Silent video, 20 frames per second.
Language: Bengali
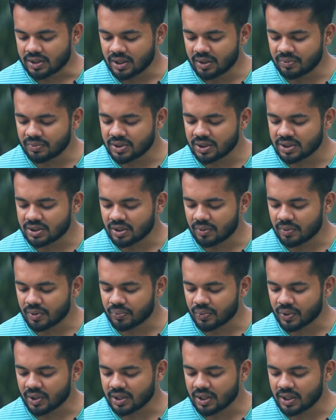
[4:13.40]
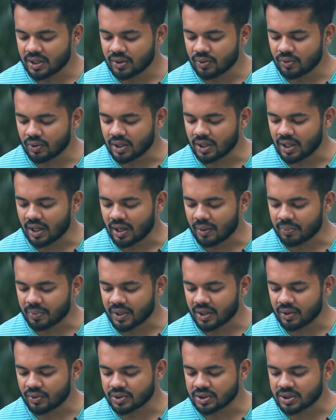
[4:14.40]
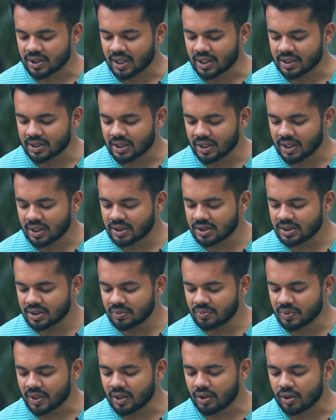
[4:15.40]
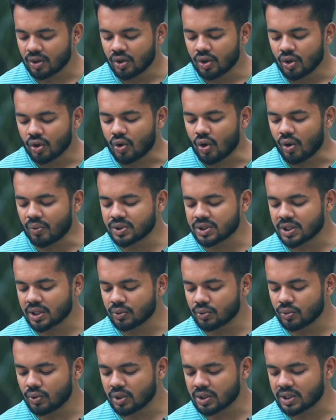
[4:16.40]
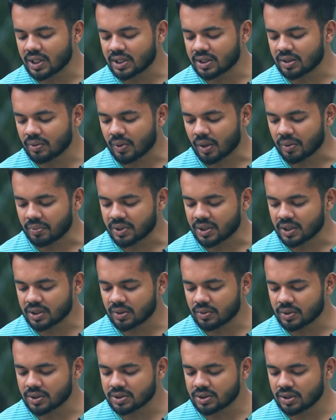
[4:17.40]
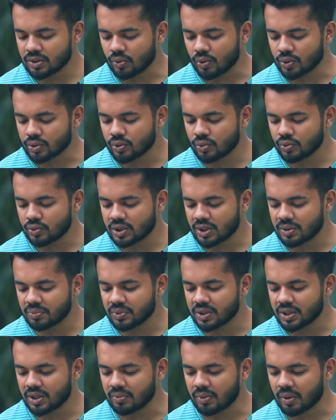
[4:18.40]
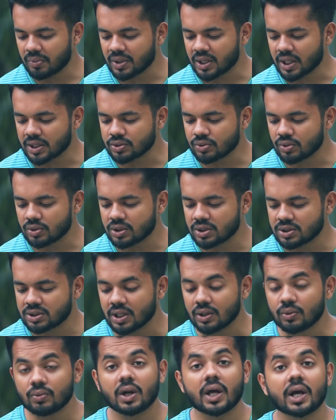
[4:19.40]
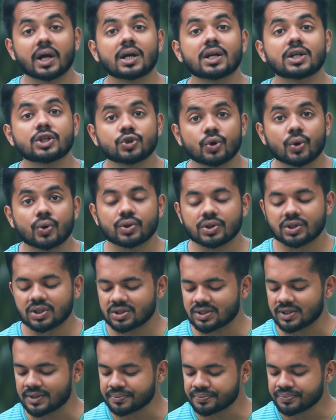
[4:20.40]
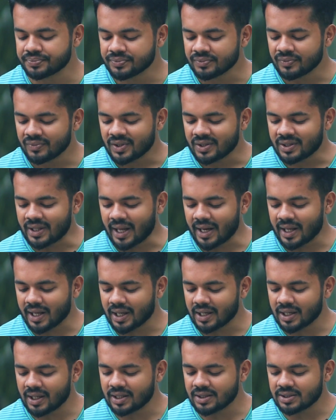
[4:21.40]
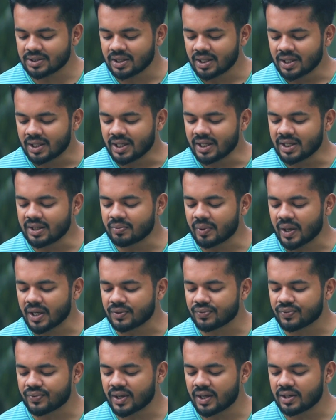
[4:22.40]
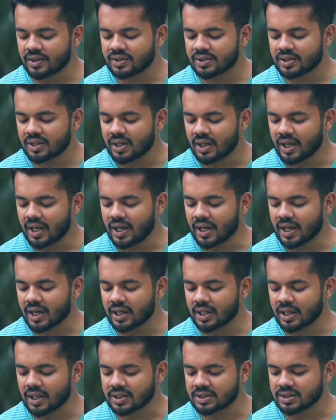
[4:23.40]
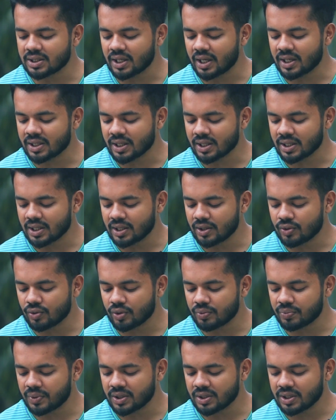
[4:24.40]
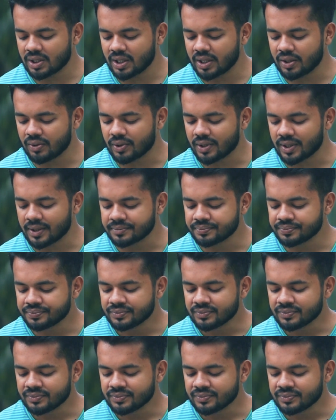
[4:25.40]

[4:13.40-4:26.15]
টিম সিস্টেমের পরে ক্লিক করলে আপনারা হচ্ছে এখান থেকে টিমের কমিশনগুলো দেখতে পারবেন দেখতে পাচ্ছেন কত টিম কিভাবে কাজ করতেছে এগুলো এখানে শো করতেছে দেন এখানে ইনভাইট ফ্রেন্ড এখানে আছে এটাই ক্লিক করবেন ক্লিক করে